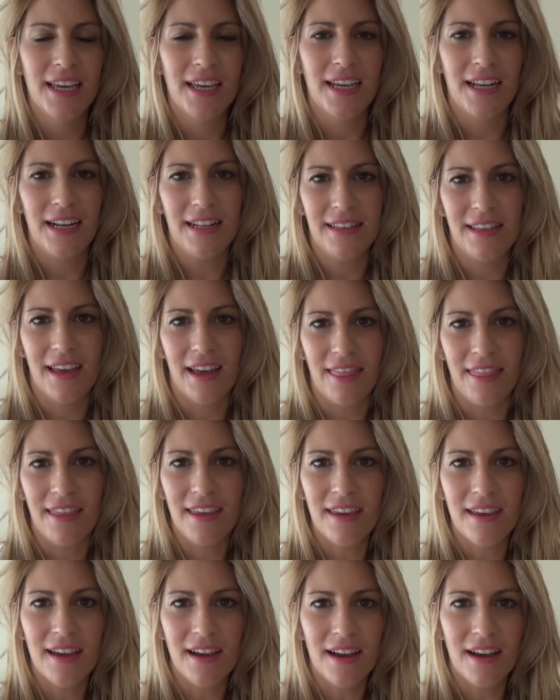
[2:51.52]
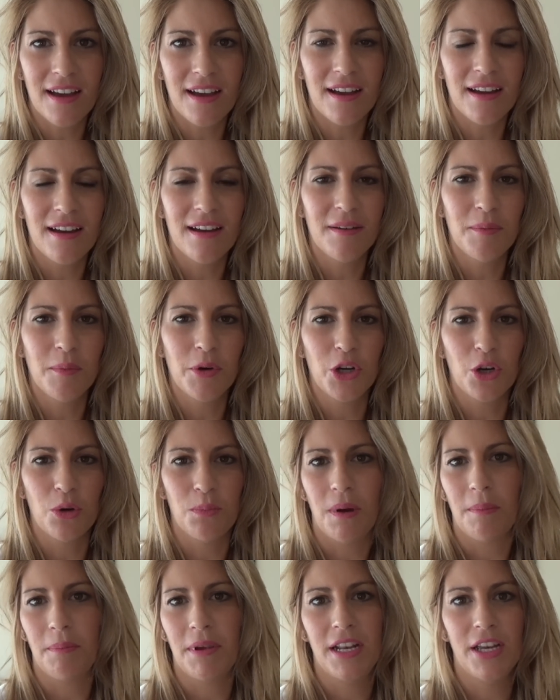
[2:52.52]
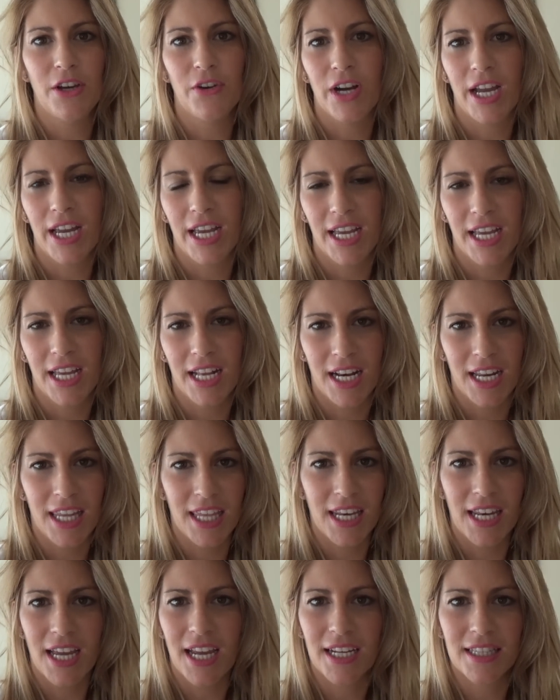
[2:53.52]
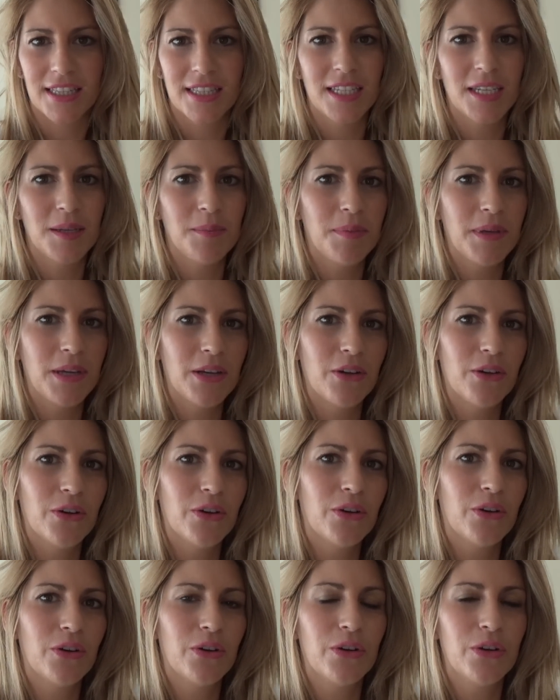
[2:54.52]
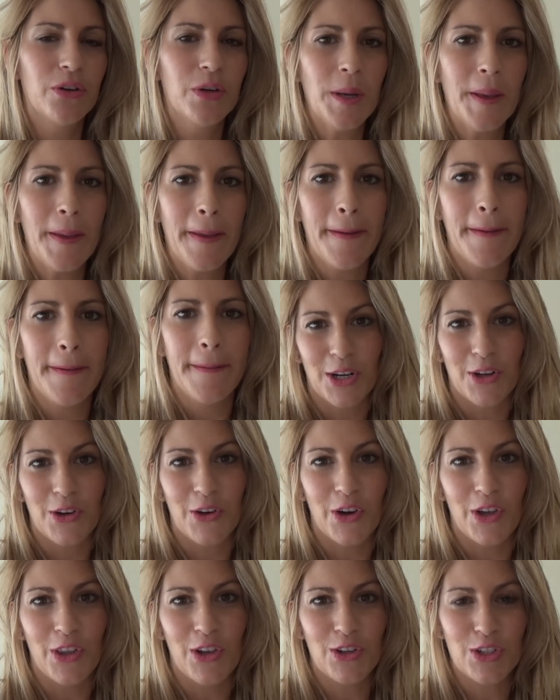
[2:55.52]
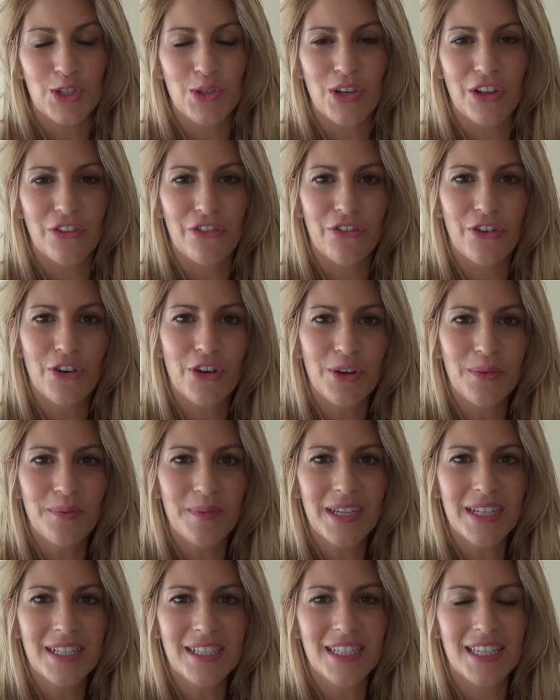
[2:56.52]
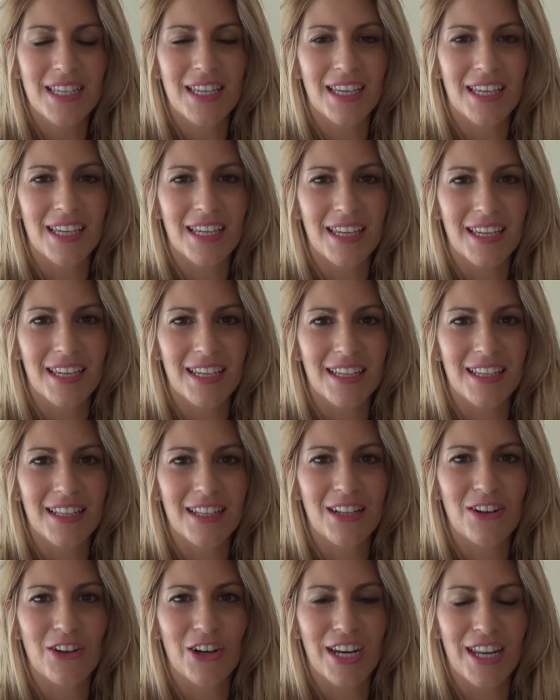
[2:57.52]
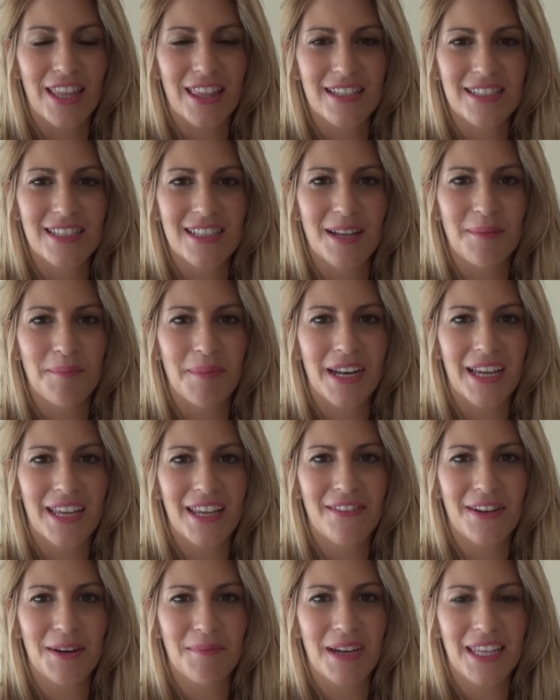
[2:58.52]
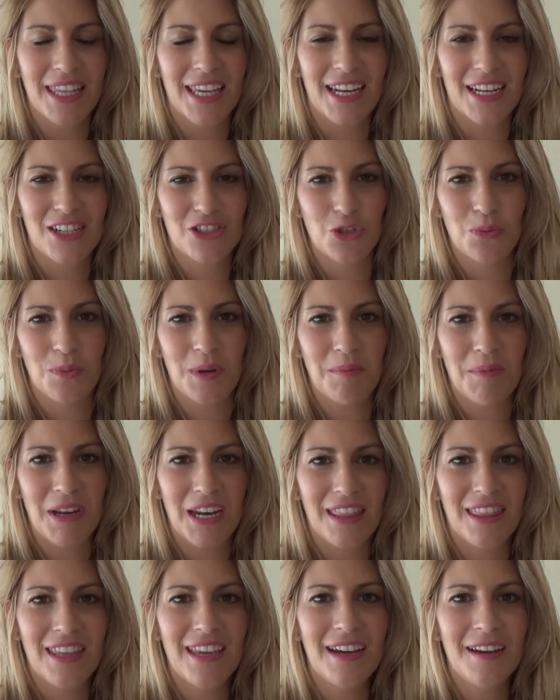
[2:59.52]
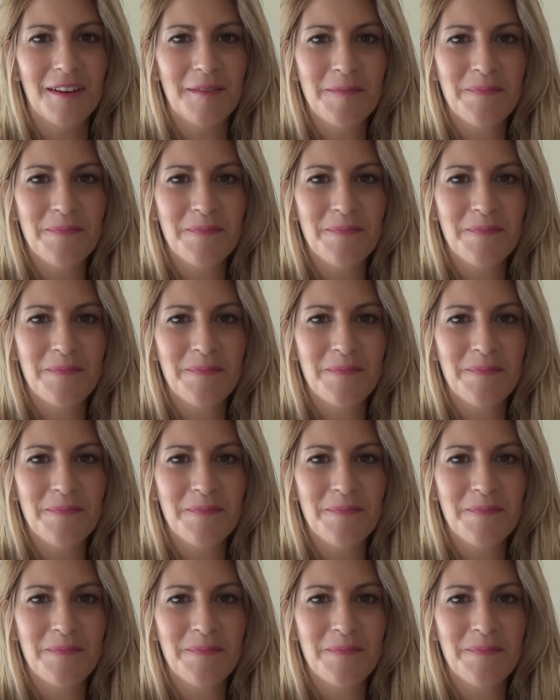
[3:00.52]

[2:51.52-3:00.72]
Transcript: el día a día, bueno, el papeleo que hay que rellenar típico, recogido los uniformes y lo que necesitan para llevar mañana en su primer día.